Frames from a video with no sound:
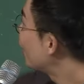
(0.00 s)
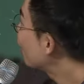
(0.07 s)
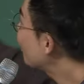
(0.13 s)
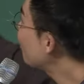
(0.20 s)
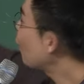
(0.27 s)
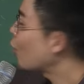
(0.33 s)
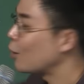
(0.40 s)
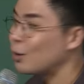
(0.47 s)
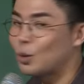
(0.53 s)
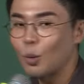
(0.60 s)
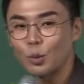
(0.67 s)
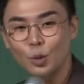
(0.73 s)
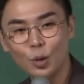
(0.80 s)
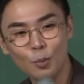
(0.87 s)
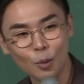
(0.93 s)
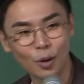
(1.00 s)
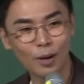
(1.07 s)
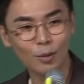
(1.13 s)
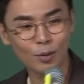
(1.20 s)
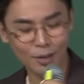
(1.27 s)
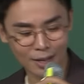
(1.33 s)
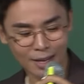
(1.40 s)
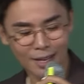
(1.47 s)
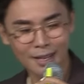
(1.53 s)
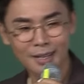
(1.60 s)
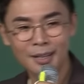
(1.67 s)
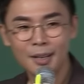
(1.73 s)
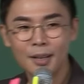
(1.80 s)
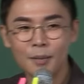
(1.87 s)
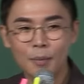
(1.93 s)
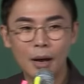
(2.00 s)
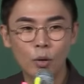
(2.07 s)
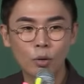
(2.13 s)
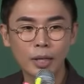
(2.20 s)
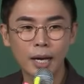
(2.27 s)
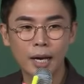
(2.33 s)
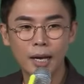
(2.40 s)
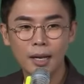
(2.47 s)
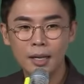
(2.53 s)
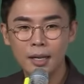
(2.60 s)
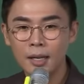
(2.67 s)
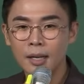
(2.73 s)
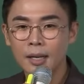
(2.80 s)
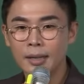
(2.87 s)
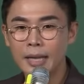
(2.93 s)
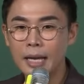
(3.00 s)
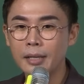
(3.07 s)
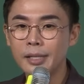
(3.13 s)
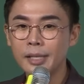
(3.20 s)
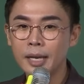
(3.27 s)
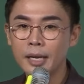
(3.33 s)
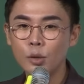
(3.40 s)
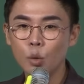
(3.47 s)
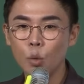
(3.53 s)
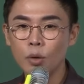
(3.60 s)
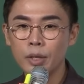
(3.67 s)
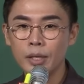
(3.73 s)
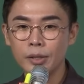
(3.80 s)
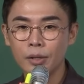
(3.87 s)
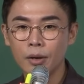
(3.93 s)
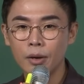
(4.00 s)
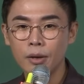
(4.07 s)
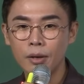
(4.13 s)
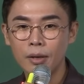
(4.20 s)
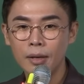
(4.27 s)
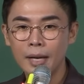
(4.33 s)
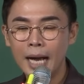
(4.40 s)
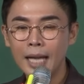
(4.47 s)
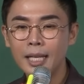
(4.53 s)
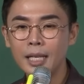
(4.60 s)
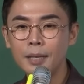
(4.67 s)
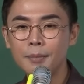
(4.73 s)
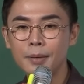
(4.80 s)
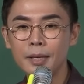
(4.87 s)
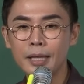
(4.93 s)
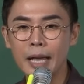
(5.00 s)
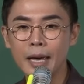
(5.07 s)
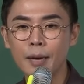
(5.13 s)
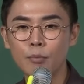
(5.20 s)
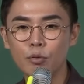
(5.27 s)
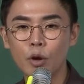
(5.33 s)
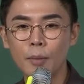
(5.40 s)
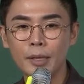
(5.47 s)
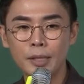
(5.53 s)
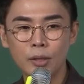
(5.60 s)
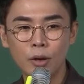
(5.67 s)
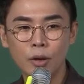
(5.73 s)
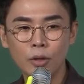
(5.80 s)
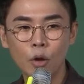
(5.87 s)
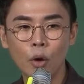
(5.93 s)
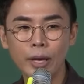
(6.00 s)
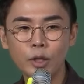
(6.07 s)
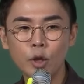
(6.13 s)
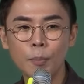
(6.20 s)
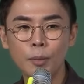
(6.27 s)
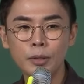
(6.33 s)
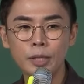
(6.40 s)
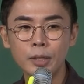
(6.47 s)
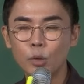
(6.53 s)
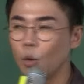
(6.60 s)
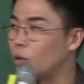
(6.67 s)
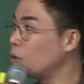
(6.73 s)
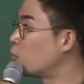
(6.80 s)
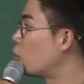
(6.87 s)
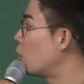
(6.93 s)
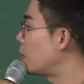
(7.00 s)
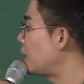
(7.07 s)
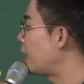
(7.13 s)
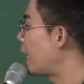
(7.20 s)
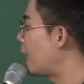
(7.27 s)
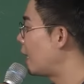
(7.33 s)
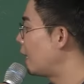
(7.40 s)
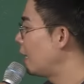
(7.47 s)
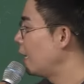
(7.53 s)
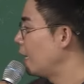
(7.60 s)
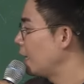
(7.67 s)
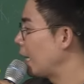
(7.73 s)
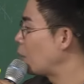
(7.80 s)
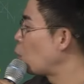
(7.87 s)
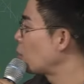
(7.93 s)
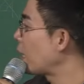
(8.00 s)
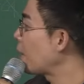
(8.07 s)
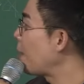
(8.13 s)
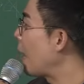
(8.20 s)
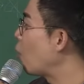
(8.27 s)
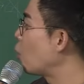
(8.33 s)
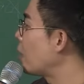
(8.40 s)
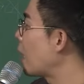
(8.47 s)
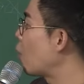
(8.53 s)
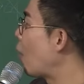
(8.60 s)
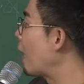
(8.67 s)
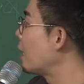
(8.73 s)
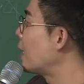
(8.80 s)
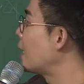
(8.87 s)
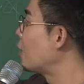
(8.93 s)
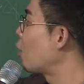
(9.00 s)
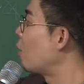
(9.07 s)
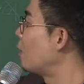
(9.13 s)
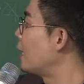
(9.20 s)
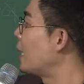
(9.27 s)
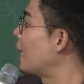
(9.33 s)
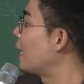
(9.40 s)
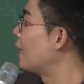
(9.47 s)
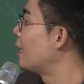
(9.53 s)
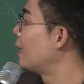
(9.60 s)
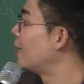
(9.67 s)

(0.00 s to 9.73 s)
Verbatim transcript: 그럼 여기는 정종이 뭐라고 그럴까? 방원아, 내 일생의 소원이 있어. 하나님이 내게 물어봤어. 너의 첫 번째 소원은 무엇이냐? 내 동생 방원이가 왕이 되는 겁니다.